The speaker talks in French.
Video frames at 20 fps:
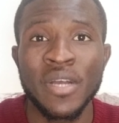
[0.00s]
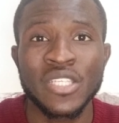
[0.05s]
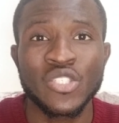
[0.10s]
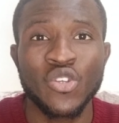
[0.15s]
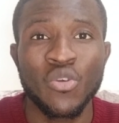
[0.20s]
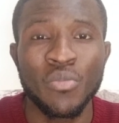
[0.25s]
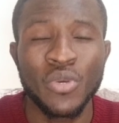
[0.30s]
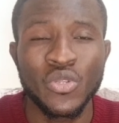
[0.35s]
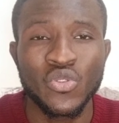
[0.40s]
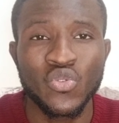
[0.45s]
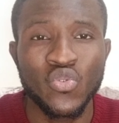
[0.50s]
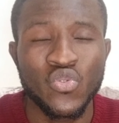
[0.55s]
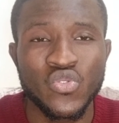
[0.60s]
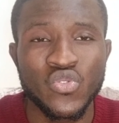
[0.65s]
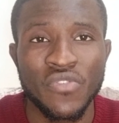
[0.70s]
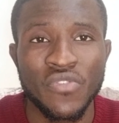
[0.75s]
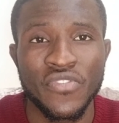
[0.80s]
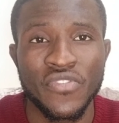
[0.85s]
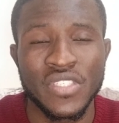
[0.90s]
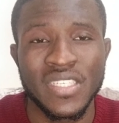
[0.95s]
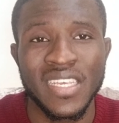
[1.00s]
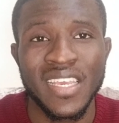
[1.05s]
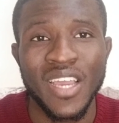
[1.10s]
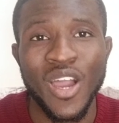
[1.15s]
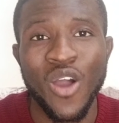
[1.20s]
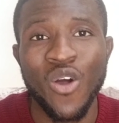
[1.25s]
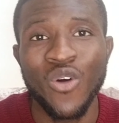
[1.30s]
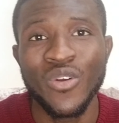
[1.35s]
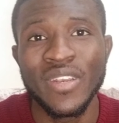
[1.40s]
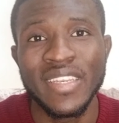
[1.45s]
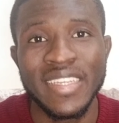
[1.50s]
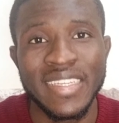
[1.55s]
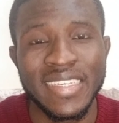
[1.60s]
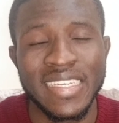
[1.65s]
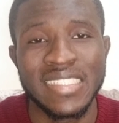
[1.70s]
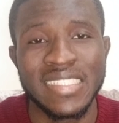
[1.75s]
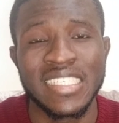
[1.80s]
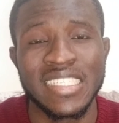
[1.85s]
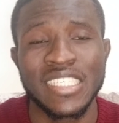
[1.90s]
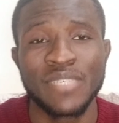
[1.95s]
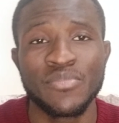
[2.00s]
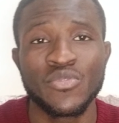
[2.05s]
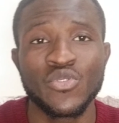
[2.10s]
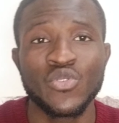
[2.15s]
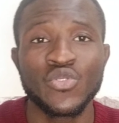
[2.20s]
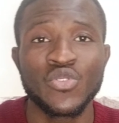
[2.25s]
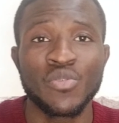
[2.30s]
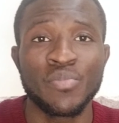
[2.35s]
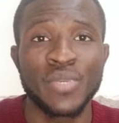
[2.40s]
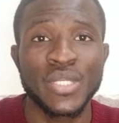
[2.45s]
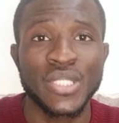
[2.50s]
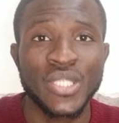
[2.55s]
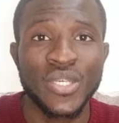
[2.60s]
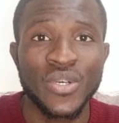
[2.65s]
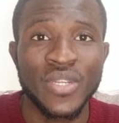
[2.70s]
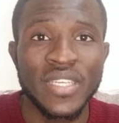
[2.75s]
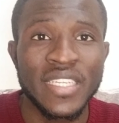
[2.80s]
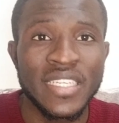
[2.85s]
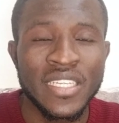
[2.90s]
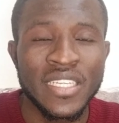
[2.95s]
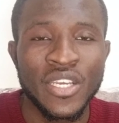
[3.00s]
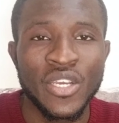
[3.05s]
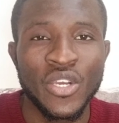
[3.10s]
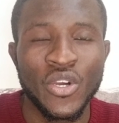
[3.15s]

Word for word: pratiquement tout se faisait en ligne. Les inscriptions se passaient en ligne.